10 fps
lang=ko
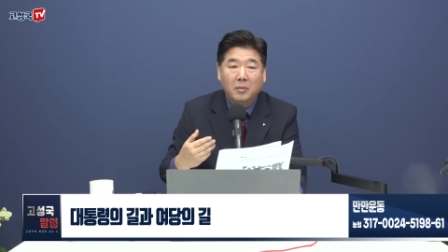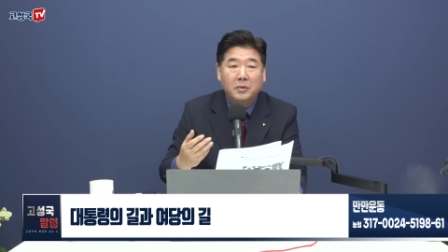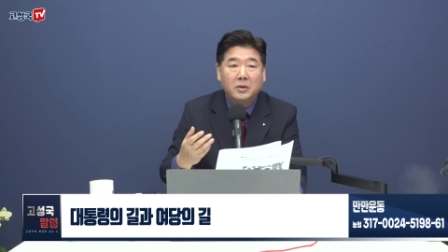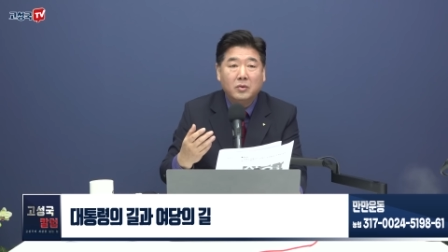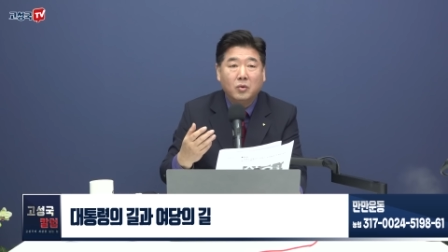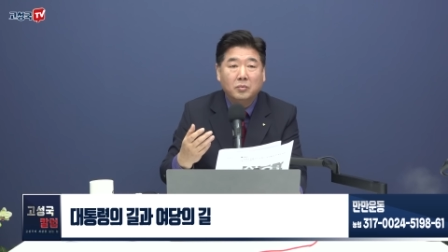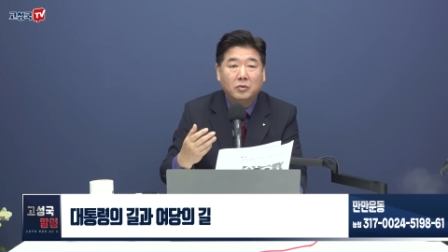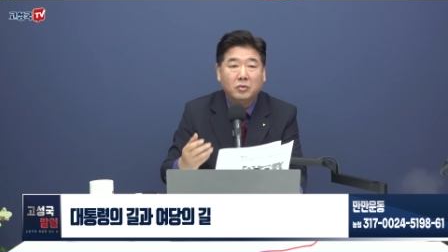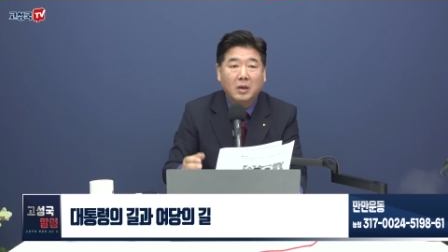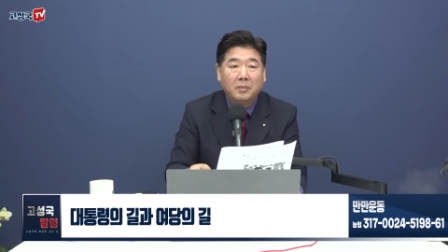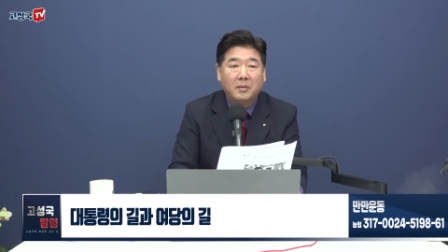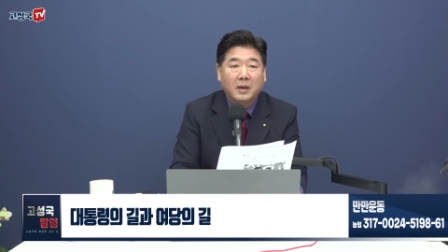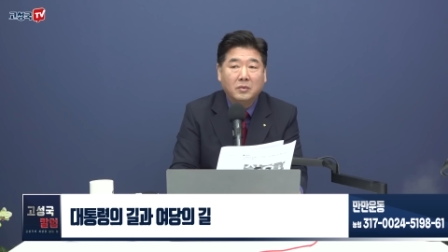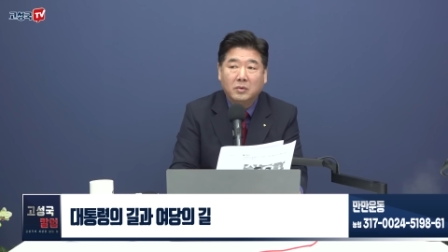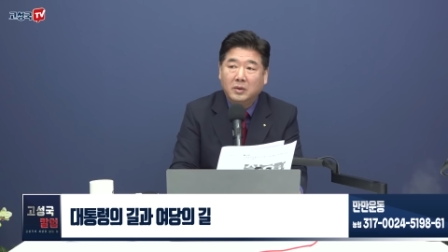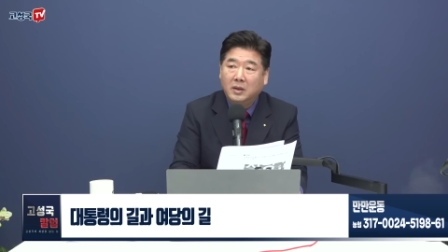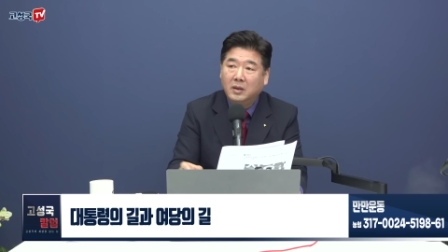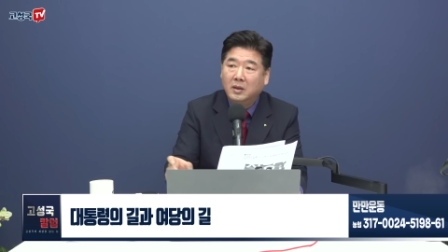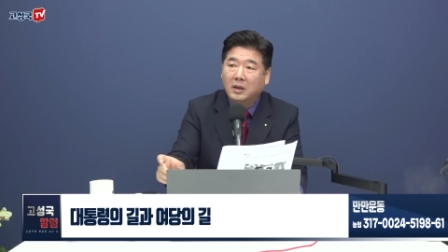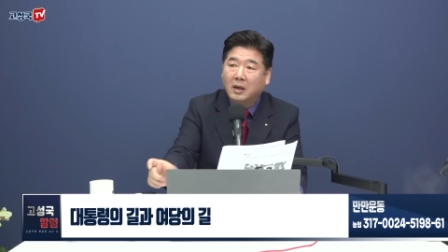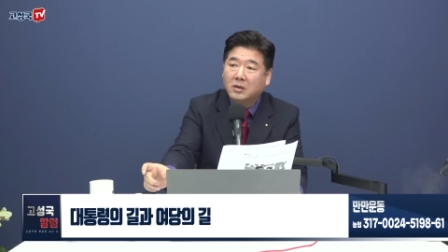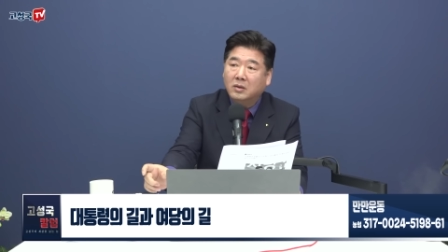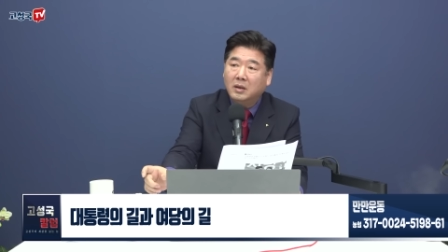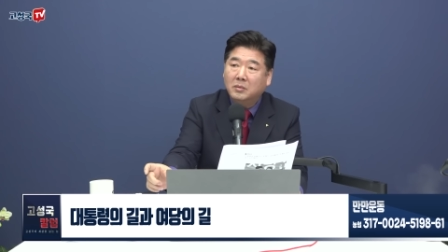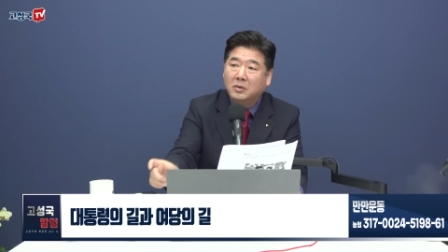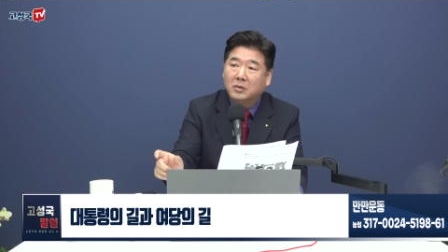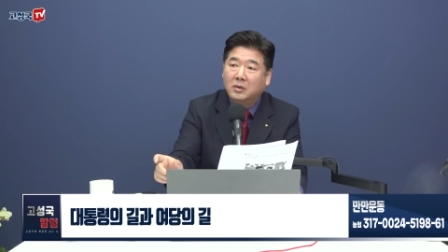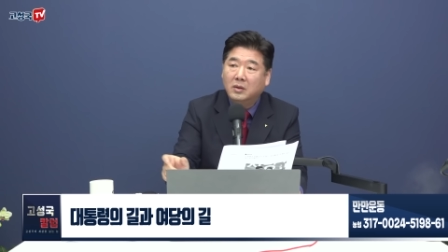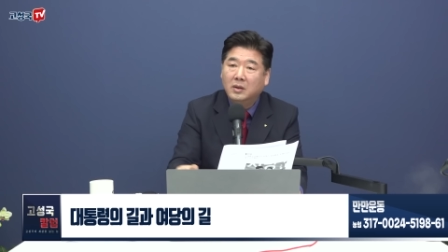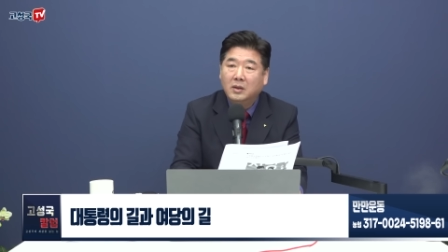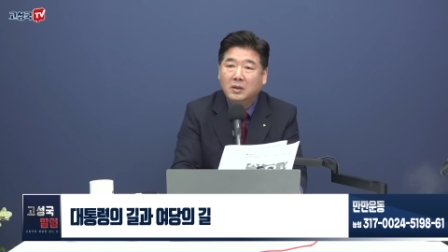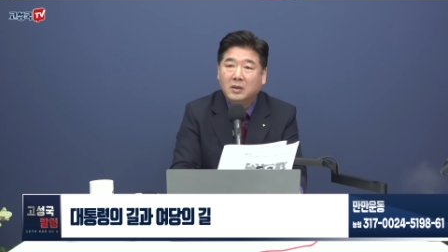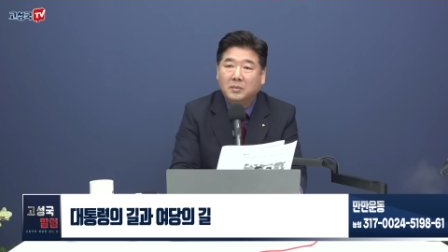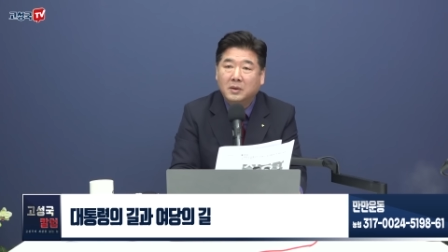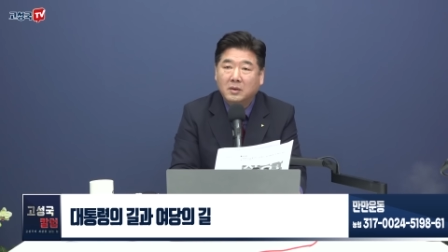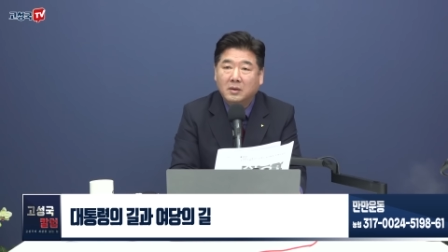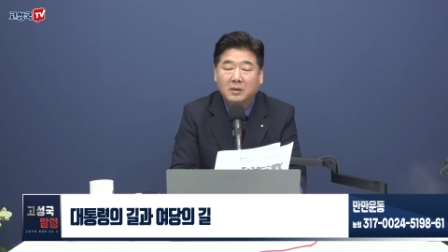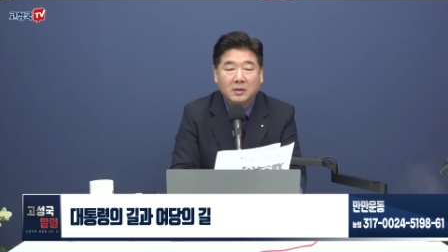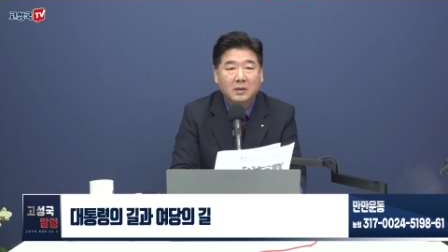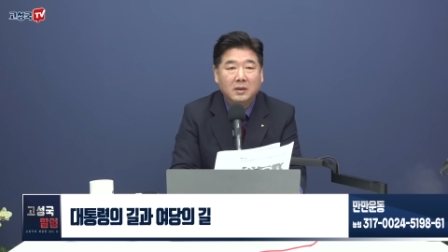MBC 종북 주사파 방송이 딱 저 대목을 집어서